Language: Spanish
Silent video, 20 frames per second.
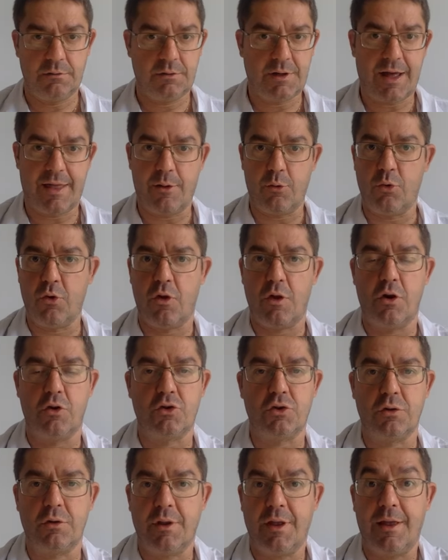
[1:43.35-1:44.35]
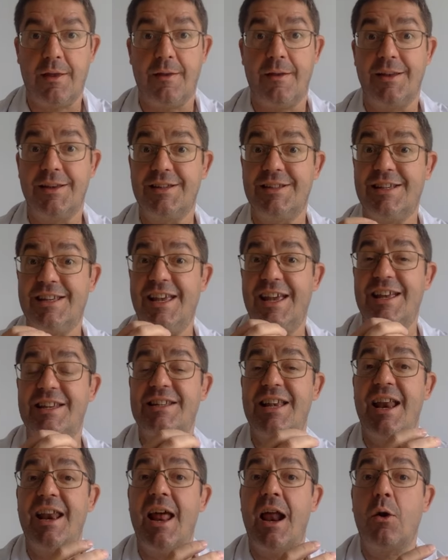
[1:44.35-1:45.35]
Cada uno de los eh, si
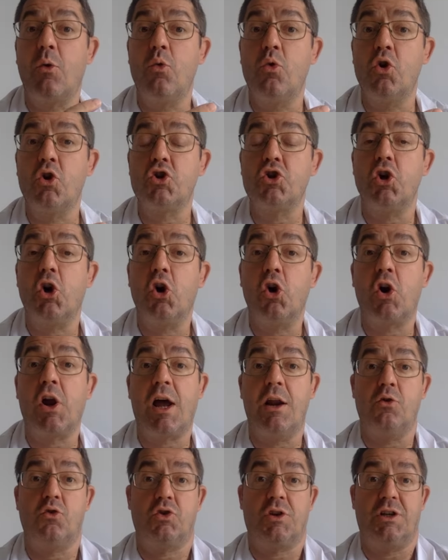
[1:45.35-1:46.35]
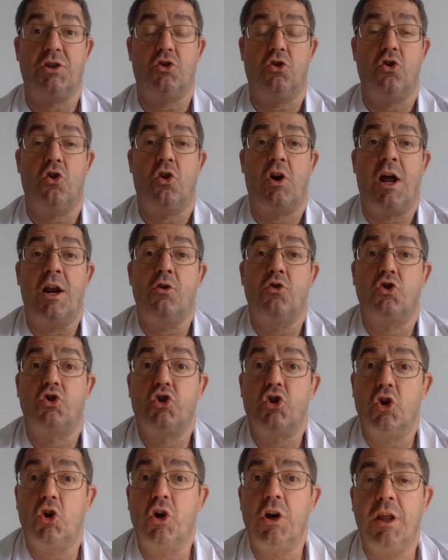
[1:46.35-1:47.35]
es en algunos órganos que son
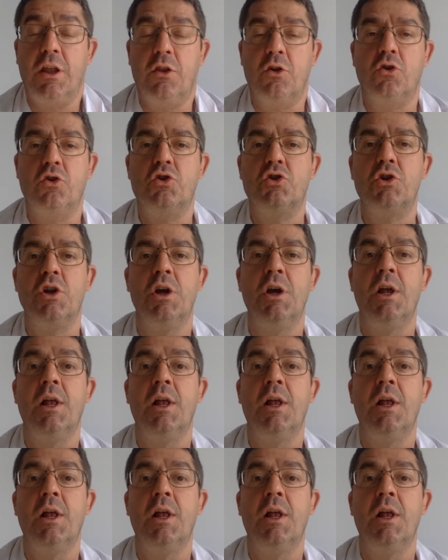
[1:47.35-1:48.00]
órganos sólidos,